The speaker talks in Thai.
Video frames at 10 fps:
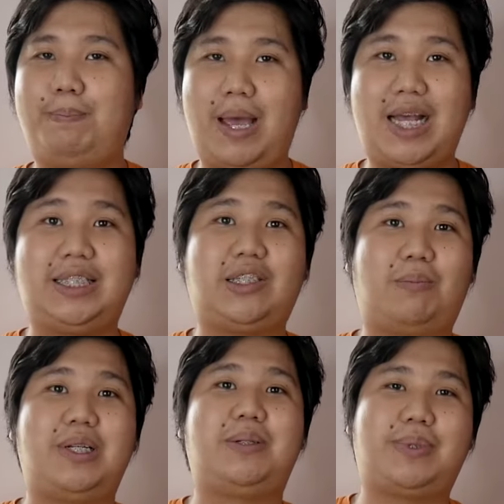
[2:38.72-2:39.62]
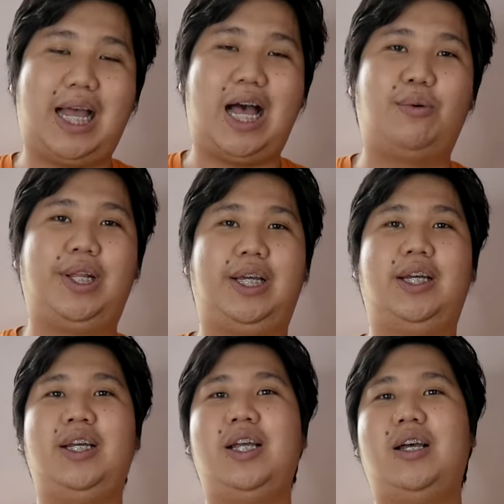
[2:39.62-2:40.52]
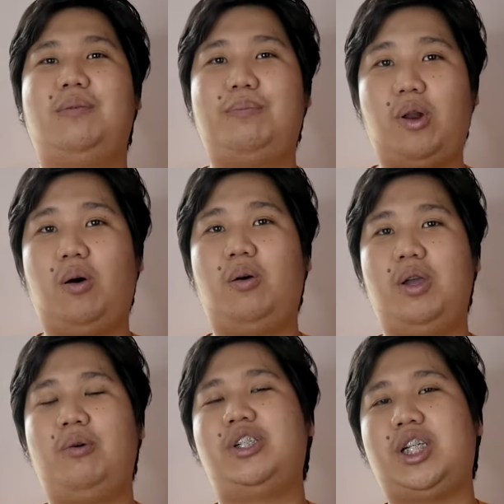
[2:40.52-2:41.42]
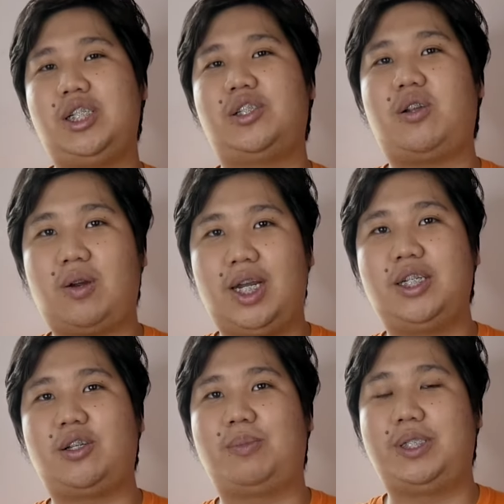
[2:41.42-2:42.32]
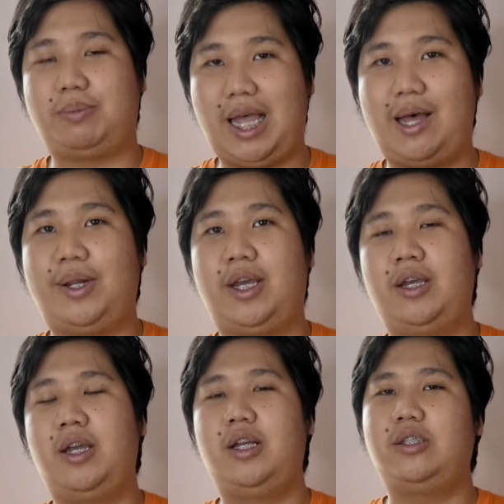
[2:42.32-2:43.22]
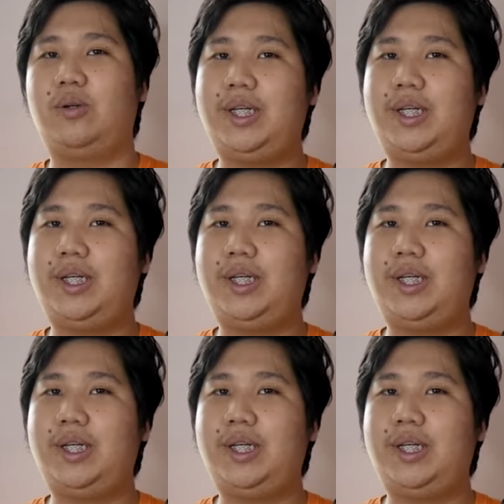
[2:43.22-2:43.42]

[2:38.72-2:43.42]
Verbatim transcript: พี อี เอส สองพันสิบเก้า หรือ Pro Evolution Soccer สองพันสิบเก้า เนี่ยตัว